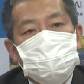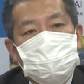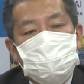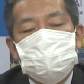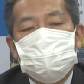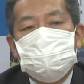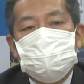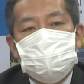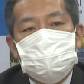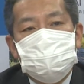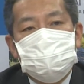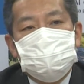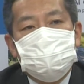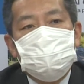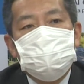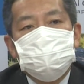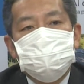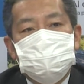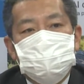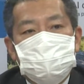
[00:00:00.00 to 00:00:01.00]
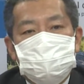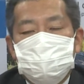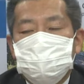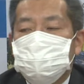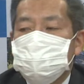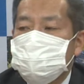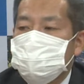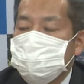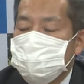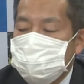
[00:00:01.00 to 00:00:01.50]
かなり停留所が
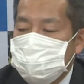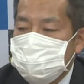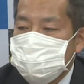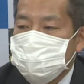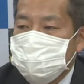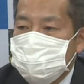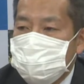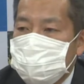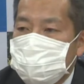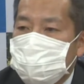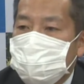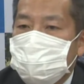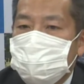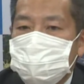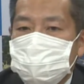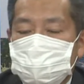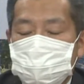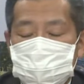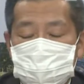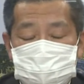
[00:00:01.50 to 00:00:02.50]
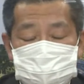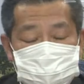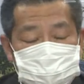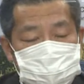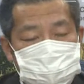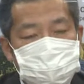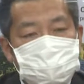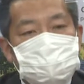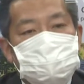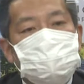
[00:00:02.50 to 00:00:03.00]
遠いとかですねそ
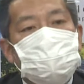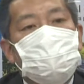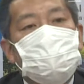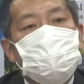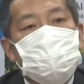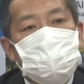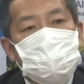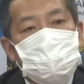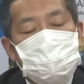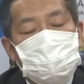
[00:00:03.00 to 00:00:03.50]
ういった